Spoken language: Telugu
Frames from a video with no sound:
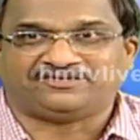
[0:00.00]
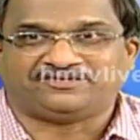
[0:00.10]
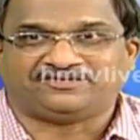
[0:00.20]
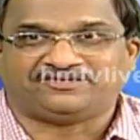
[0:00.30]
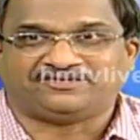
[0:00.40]

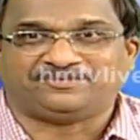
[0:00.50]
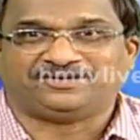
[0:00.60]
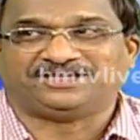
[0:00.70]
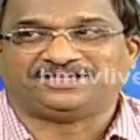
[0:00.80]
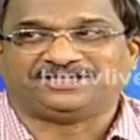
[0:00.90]
తెలిస్తే ఎవరి
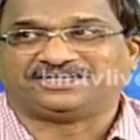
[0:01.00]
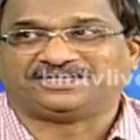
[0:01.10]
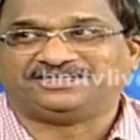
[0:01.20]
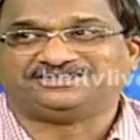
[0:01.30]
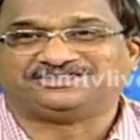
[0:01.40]
మీద విజయం
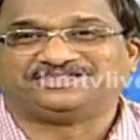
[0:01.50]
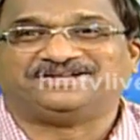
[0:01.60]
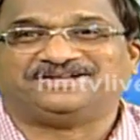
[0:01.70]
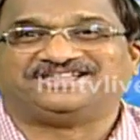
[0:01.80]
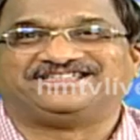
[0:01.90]
సాధించిందో
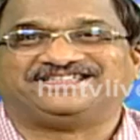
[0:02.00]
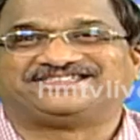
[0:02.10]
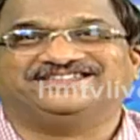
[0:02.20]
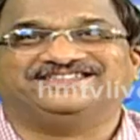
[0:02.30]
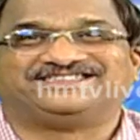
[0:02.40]
మనం
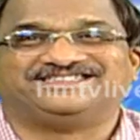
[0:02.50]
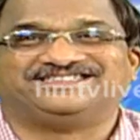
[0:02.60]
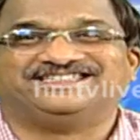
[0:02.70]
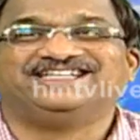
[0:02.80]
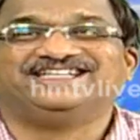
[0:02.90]
తెలుసుకోవాలి